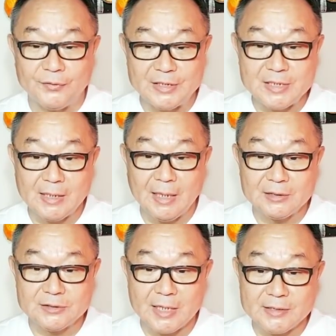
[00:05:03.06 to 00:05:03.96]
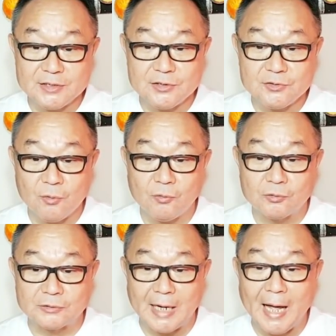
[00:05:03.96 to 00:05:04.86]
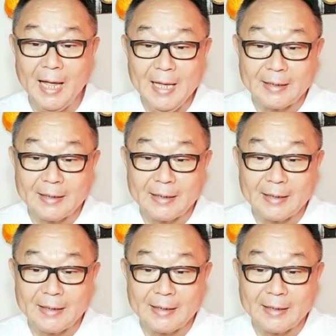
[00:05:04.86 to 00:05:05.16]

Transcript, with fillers: う西側先進諸国が